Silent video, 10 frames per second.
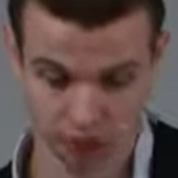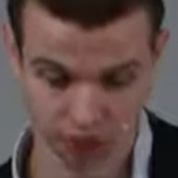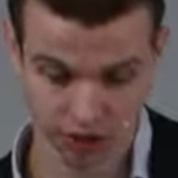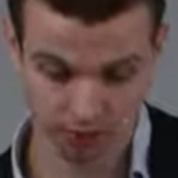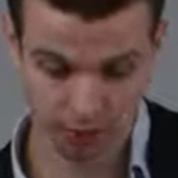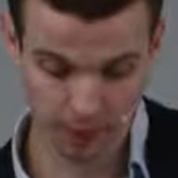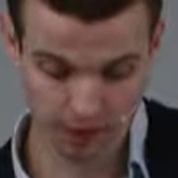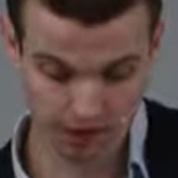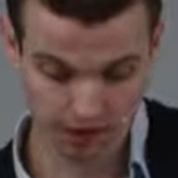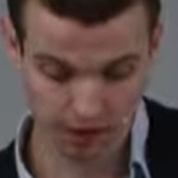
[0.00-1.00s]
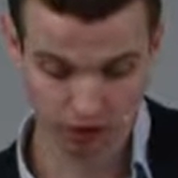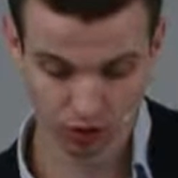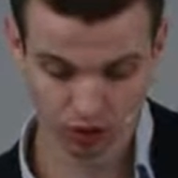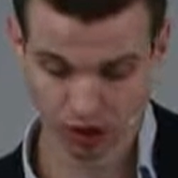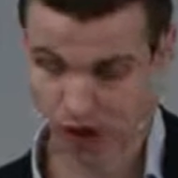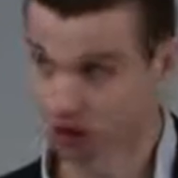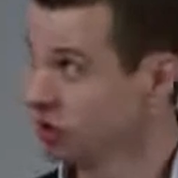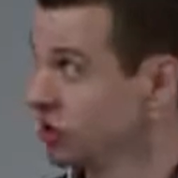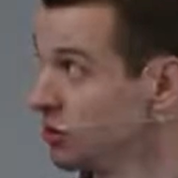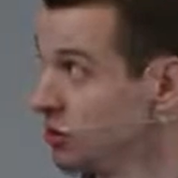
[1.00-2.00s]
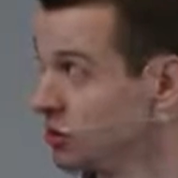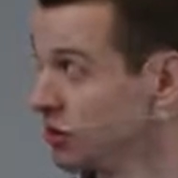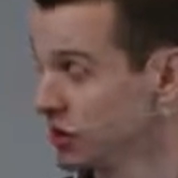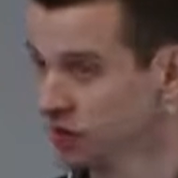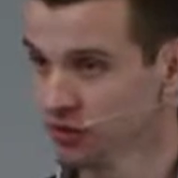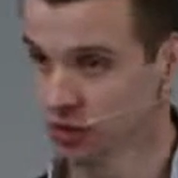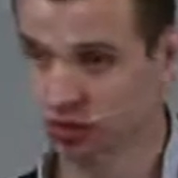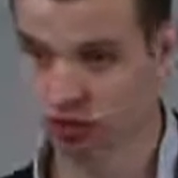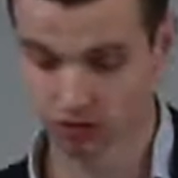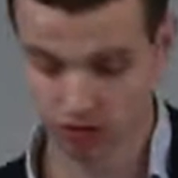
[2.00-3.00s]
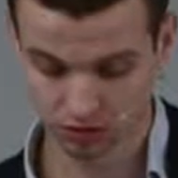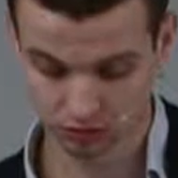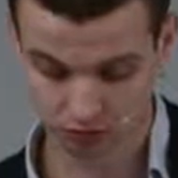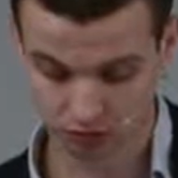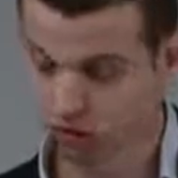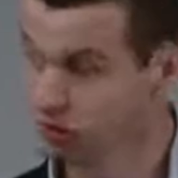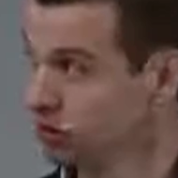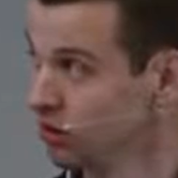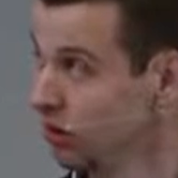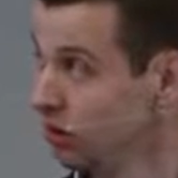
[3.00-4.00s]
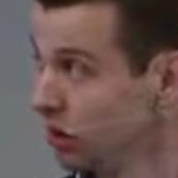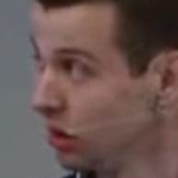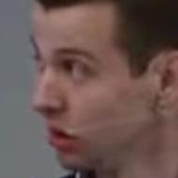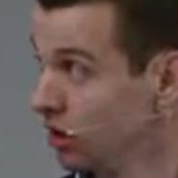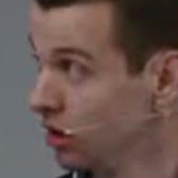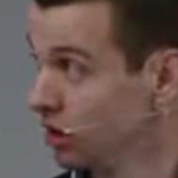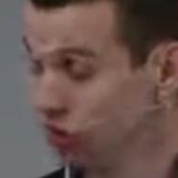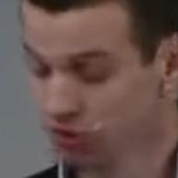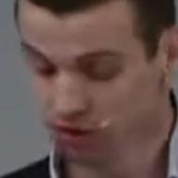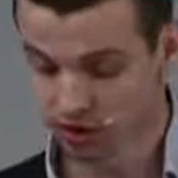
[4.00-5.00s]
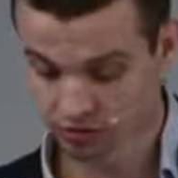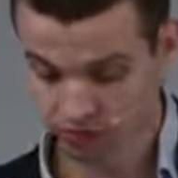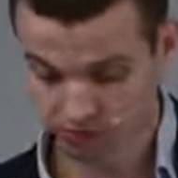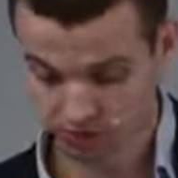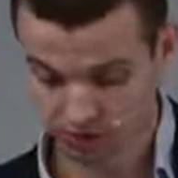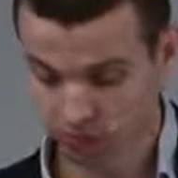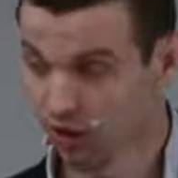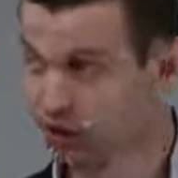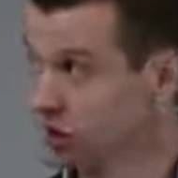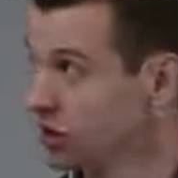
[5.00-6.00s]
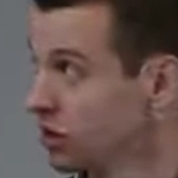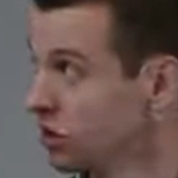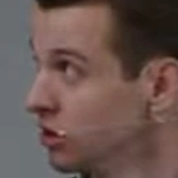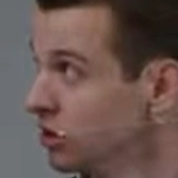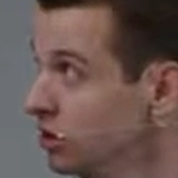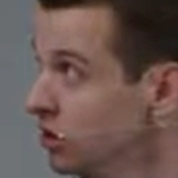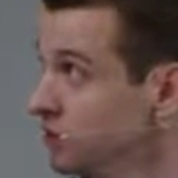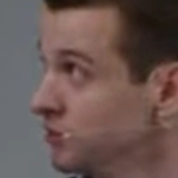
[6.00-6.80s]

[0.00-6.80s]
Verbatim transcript: внутри одной флешки, и тем самым в трафике у нас и ну, не, не палятся, как говорится,